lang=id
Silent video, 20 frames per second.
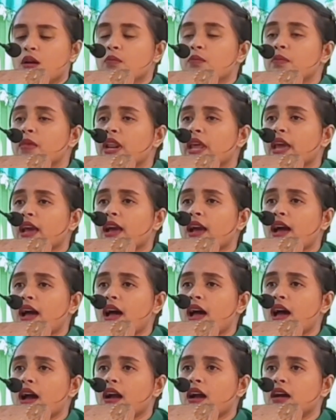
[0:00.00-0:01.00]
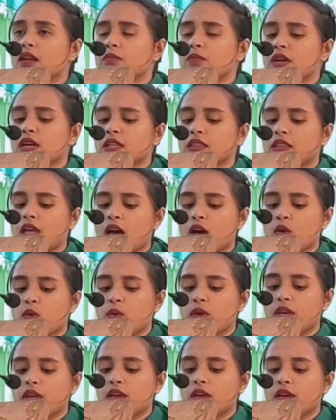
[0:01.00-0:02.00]
Mereka akan
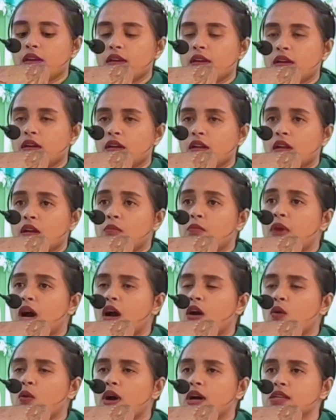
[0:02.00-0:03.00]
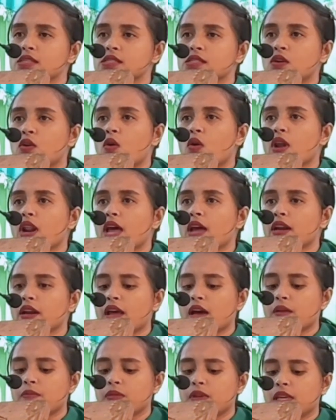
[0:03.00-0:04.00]
mengetahui bahwa seorang
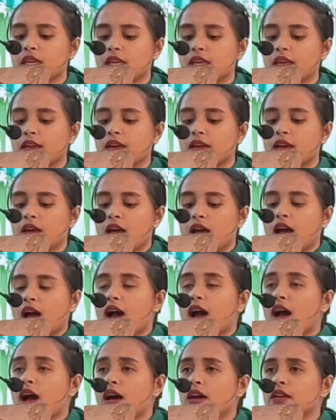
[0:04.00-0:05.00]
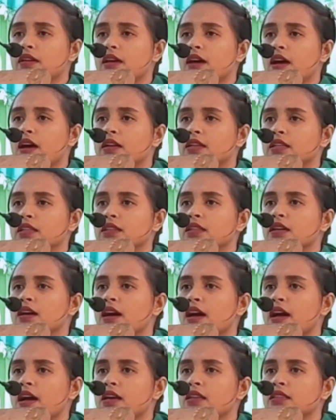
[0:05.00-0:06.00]
nabi ada di
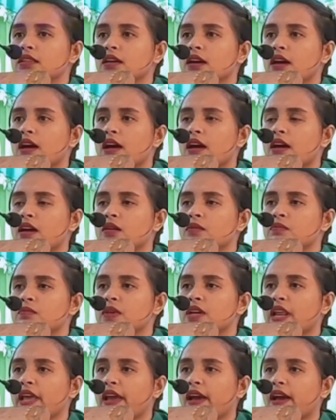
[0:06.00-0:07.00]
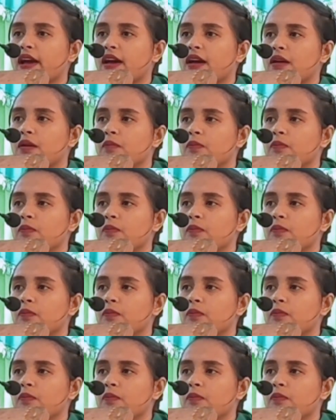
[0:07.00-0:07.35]
tengah-tengah mereka.